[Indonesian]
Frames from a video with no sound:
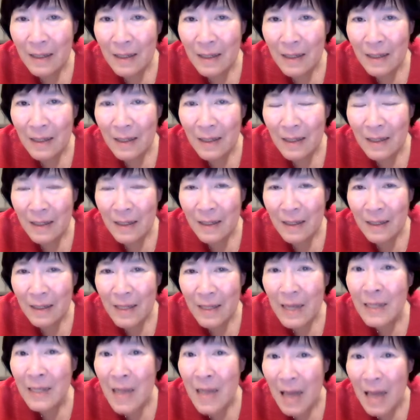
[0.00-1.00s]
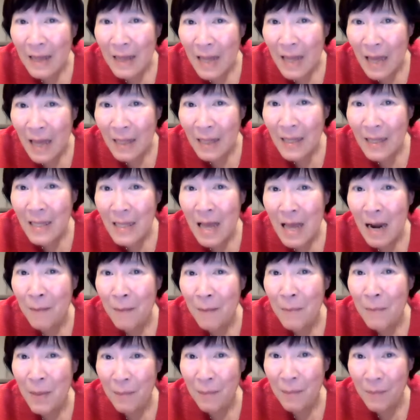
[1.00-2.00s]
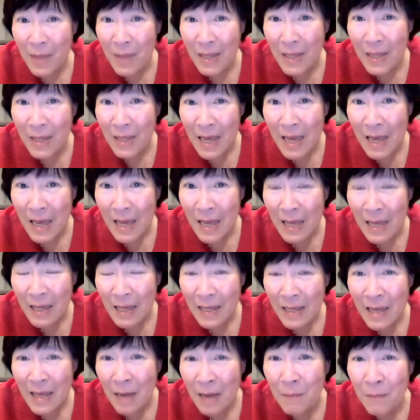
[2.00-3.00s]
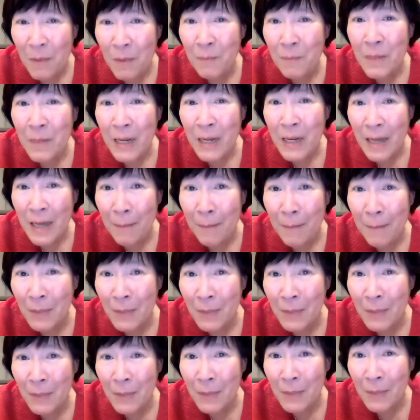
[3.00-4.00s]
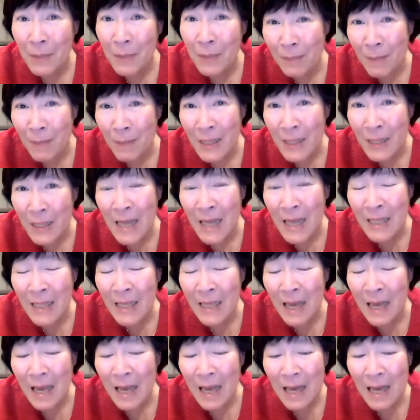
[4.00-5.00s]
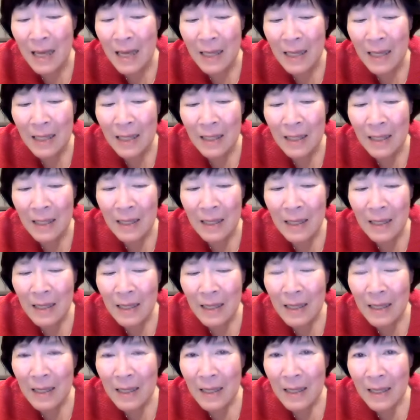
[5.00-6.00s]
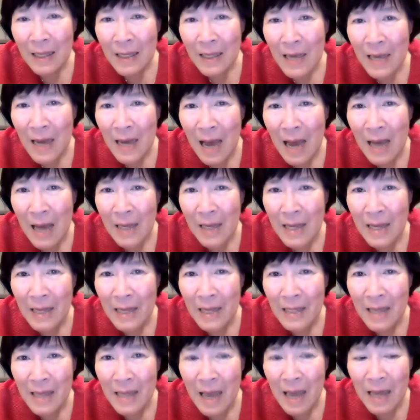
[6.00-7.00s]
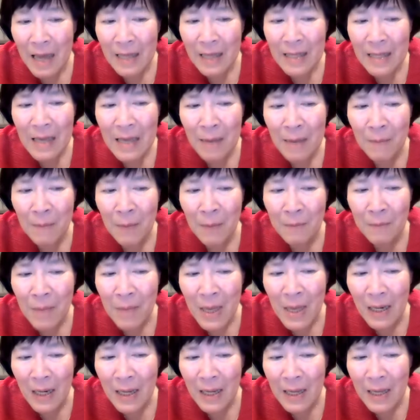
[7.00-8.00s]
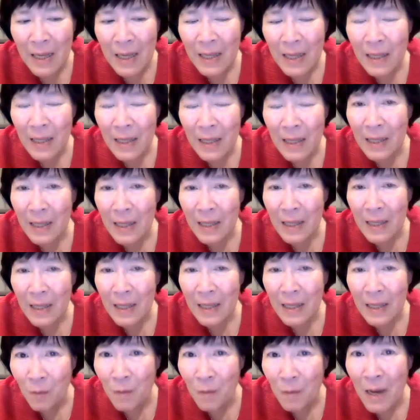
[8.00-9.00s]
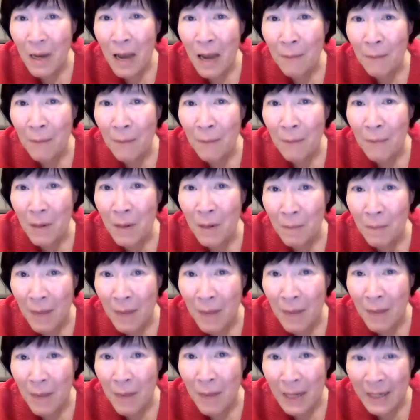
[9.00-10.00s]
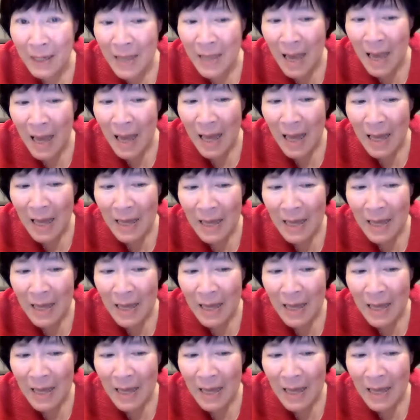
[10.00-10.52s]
yang datang di dalam mimpinya, yang memberikan pesan-pesan padanya, yang akhirnya ia memilih untuk mengambil Maria